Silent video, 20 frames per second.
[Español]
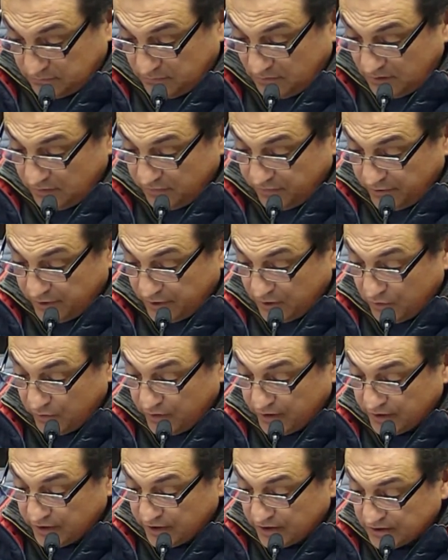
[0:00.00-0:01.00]

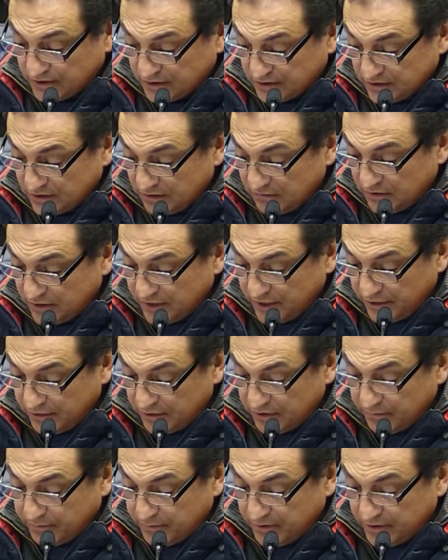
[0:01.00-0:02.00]
frecuentan, ya sea el balneario
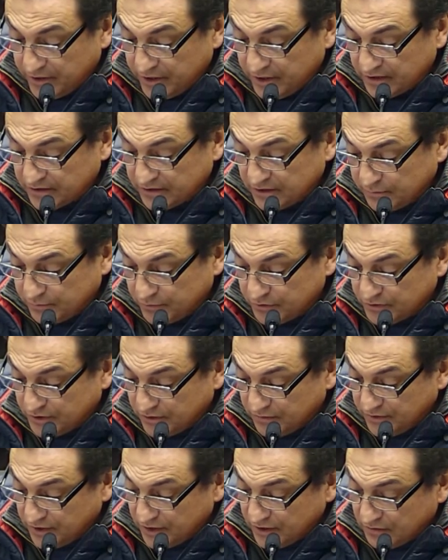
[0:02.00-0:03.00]
Independencia, el
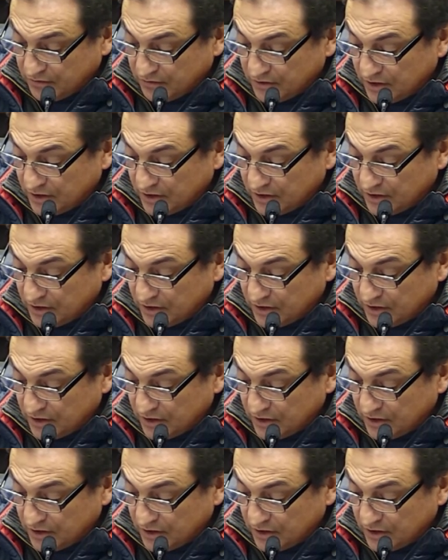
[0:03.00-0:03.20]
Puente Viejo,